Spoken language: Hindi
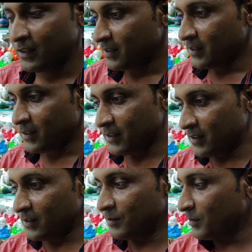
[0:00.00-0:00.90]
आर्टिफिशियल
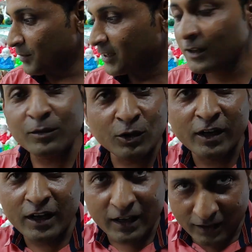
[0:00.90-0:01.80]
अच्छा। माने
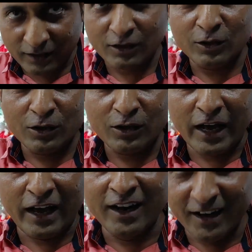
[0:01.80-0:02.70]
मतलब
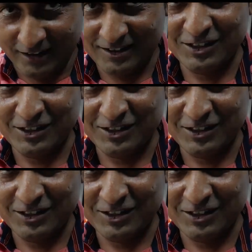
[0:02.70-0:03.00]
अलग